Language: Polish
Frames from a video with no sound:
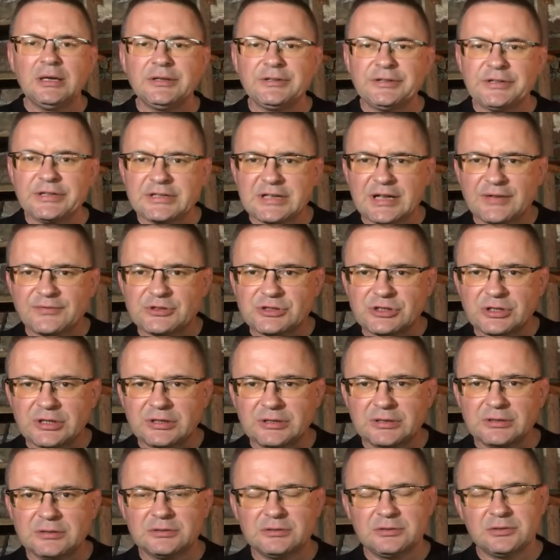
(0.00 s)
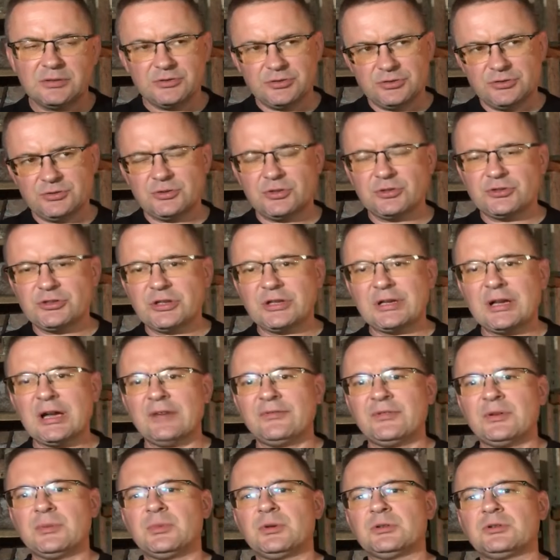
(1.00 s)
Nie zawsze. To, co
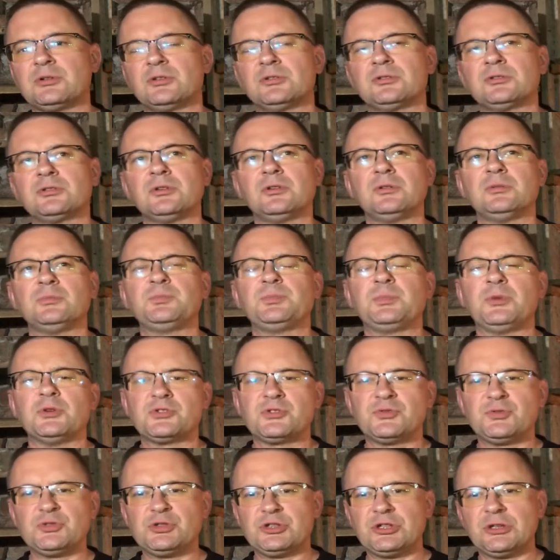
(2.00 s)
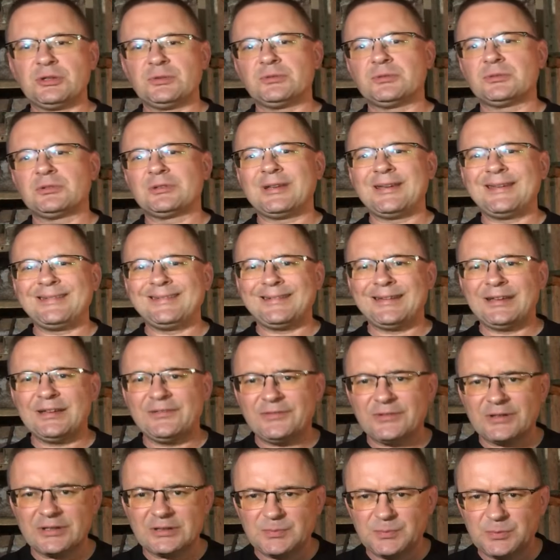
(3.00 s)
ciekawe, bo to, to oczywiście ten
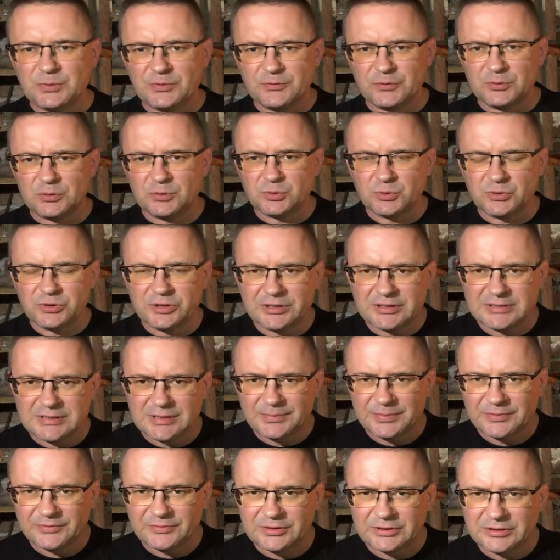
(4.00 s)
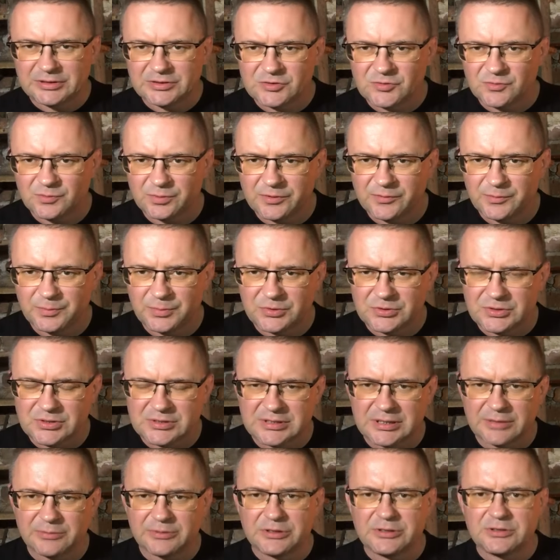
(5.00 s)
efekt powoduje zapewne też wpływ
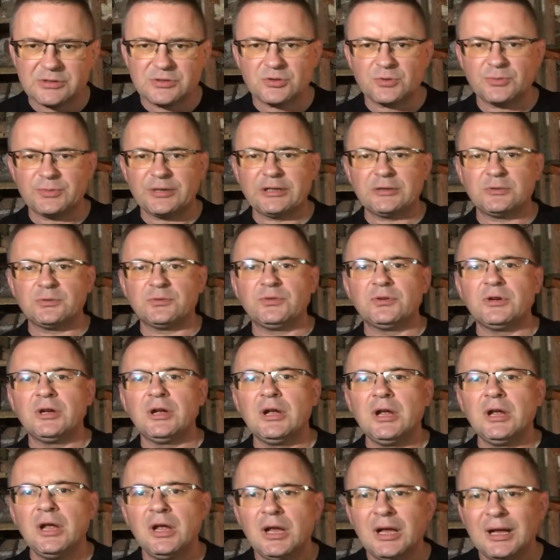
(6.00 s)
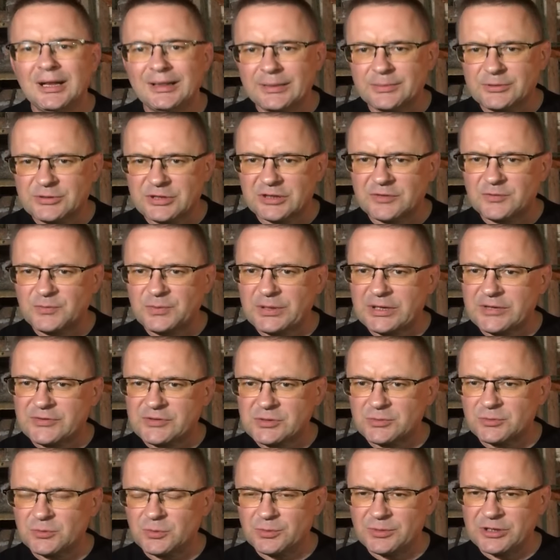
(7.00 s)
pozostałych instrumentów, ale na przykład w
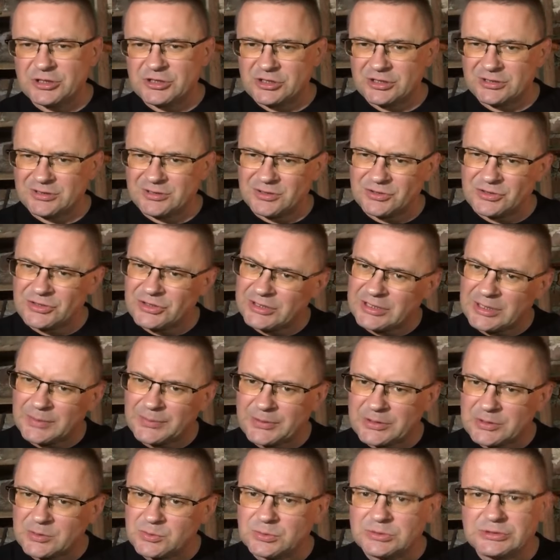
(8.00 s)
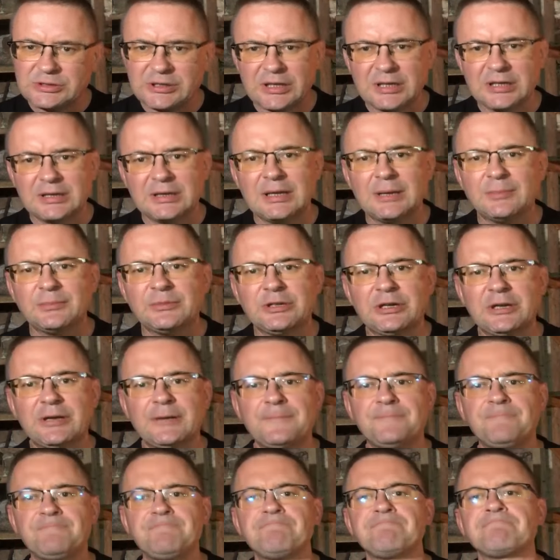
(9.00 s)
pierwszym numerze troszkę ta perkusja dla mnie...
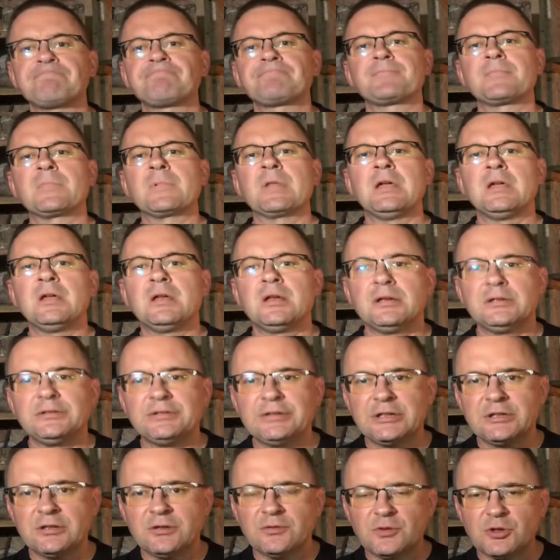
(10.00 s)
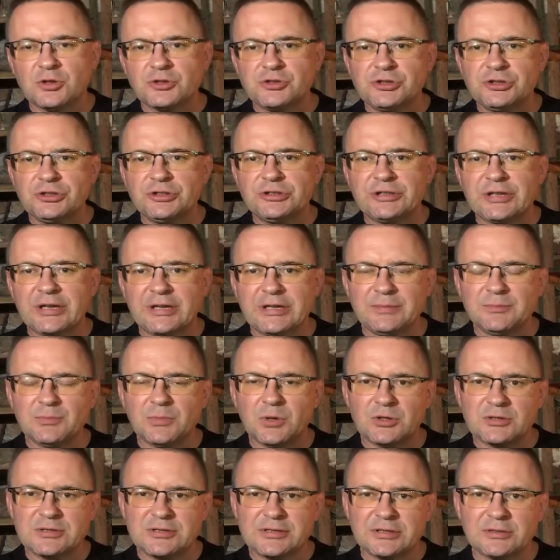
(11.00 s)
Mm, nie dowozi tej
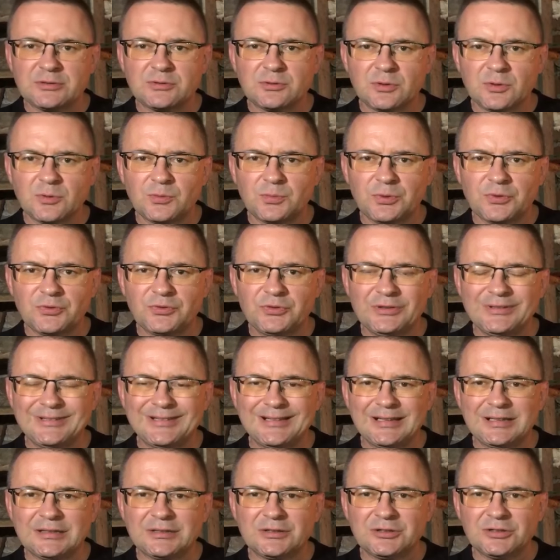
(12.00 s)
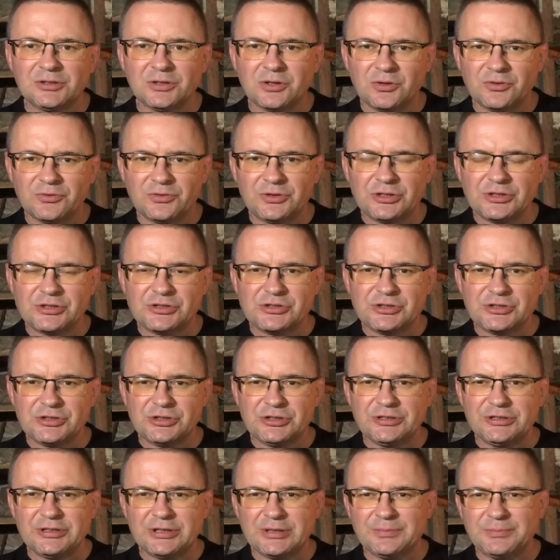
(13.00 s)
mocy, którą powinna dowieść
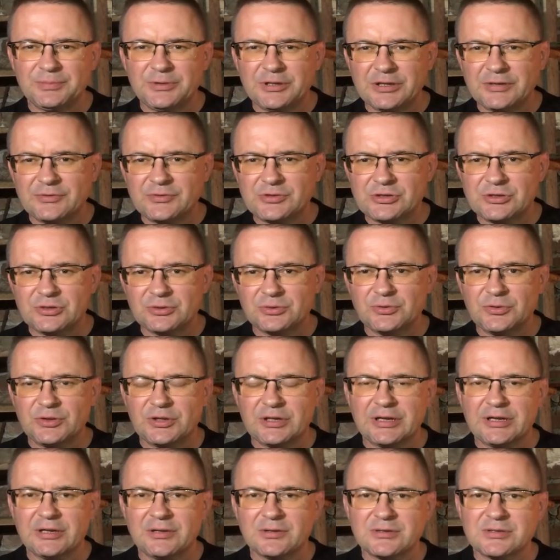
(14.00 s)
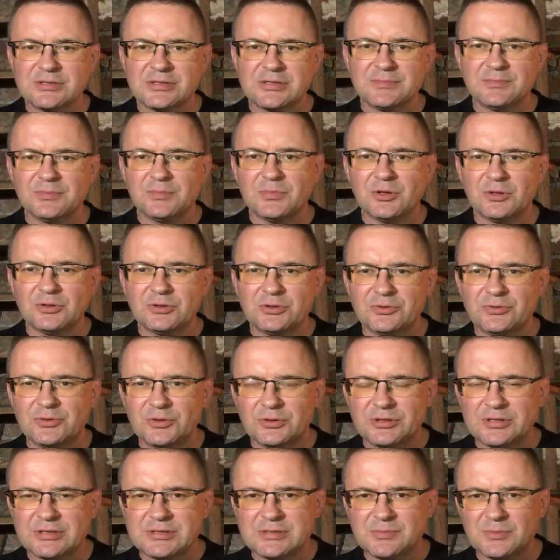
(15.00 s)
i ten pierwszy otwierający motyw,
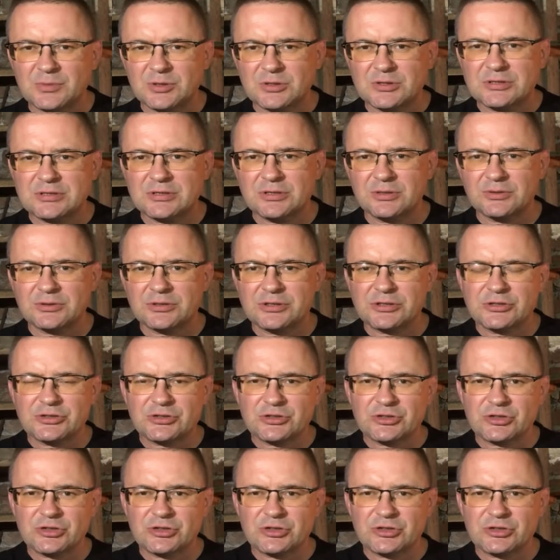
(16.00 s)
on jest mocny, on jest